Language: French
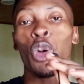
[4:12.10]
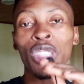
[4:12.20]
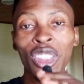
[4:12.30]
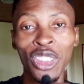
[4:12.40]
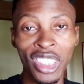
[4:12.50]

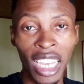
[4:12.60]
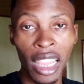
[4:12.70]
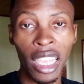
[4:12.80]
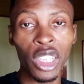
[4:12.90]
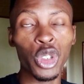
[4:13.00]
côté de ce
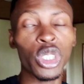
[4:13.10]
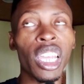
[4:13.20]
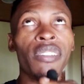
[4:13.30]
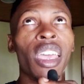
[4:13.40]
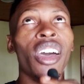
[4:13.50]
challenge,
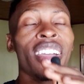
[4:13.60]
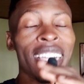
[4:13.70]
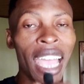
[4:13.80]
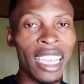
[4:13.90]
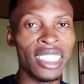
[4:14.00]
j'avais un
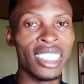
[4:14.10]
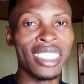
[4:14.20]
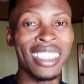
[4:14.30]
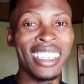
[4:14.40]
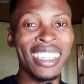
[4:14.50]
gage.